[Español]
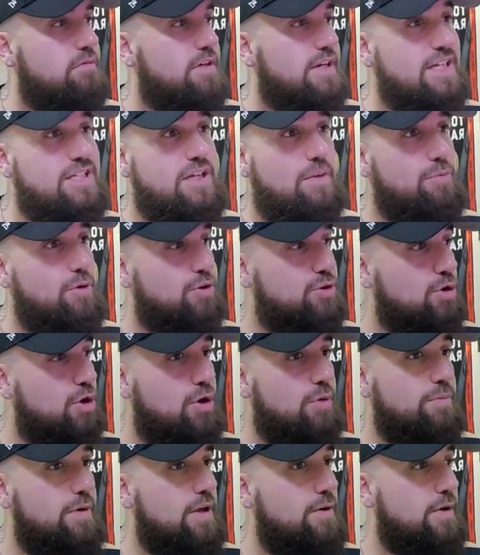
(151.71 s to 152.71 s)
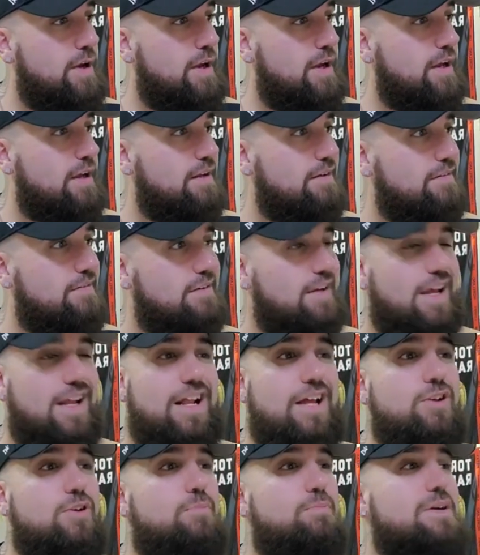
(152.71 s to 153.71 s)
Gracias por todo, pibe.
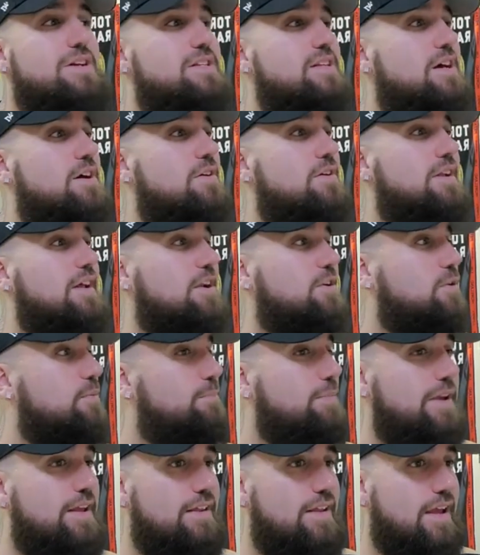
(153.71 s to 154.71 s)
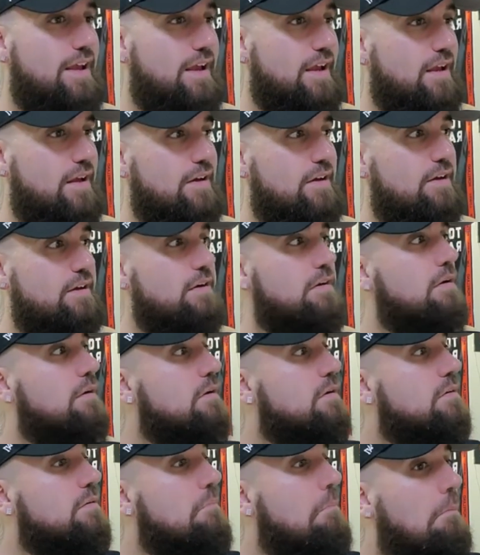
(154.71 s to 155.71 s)
El año pasado la rompiste
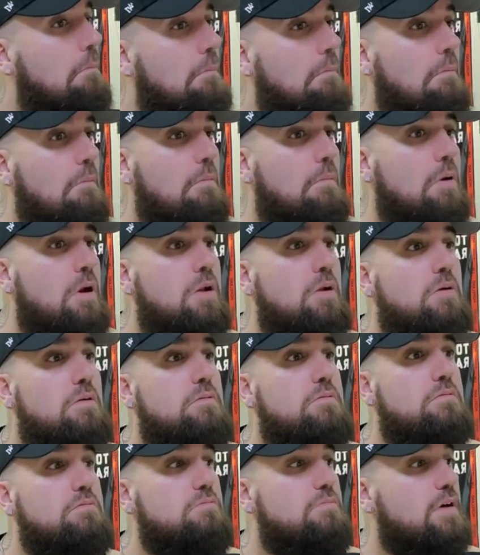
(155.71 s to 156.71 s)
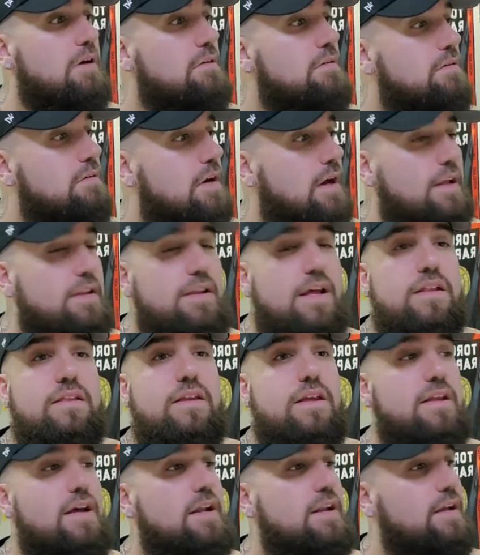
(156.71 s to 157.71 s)
bueno,
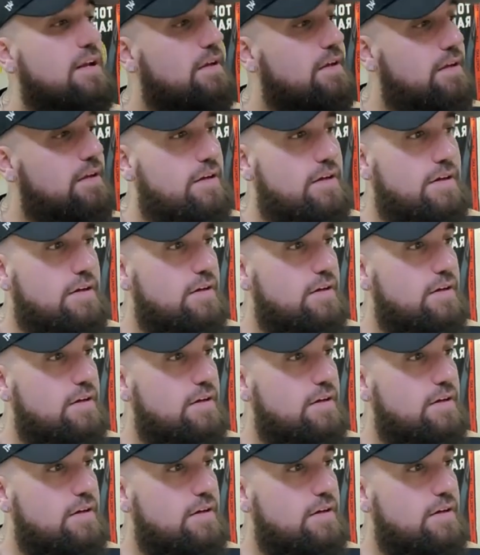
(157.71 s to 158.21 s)
andate, dale.